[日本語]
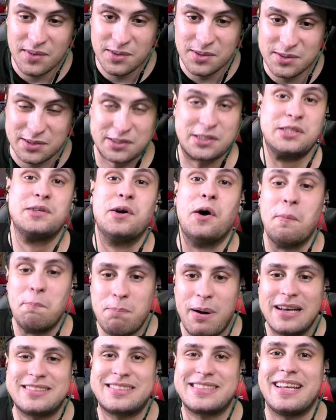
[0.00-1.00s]
れ。すごい、
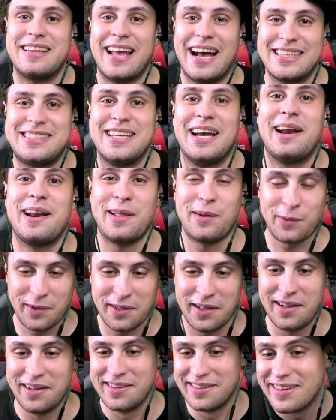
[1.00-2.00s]
バスケで足ありなの
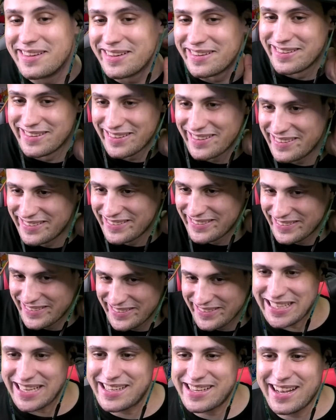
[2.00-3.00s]
かな、
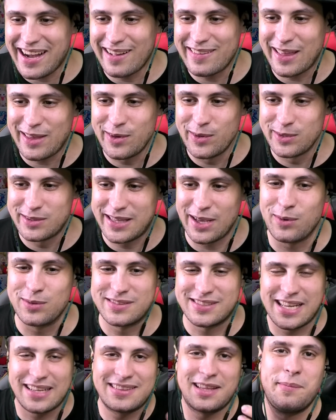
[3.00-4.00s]
サッカーでいう手
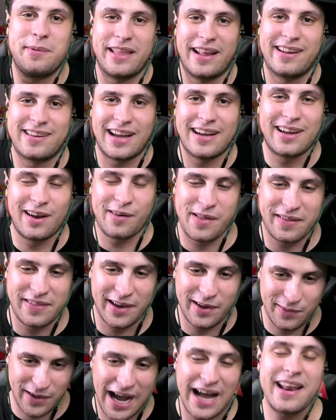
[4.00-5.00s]
を使ったみたいな感覚なん
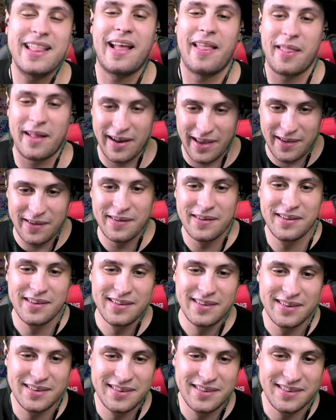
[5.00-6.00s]
だけど、ありなんだね。い
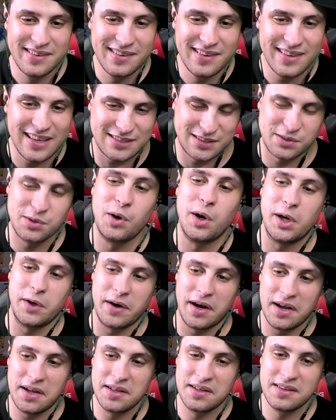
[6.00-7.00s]
や、すごい
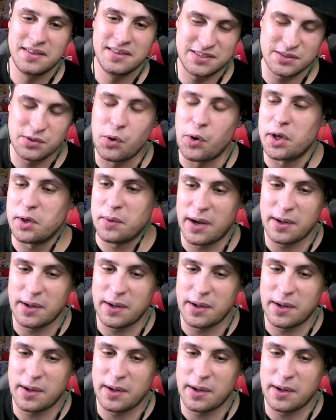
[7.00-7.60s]
わ、すご